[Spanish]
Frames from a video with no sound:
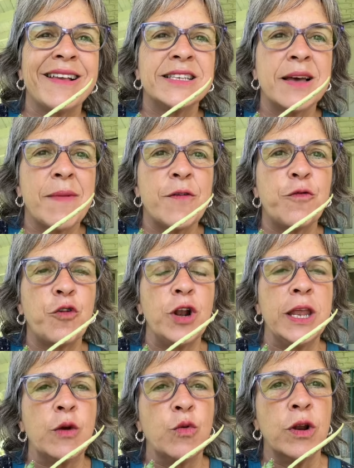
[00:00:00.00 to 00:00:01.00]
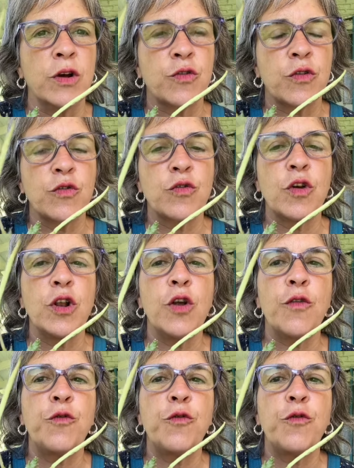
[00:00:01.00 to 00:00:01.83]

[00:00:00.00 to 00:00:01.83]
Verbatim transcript: llaman folículos, son los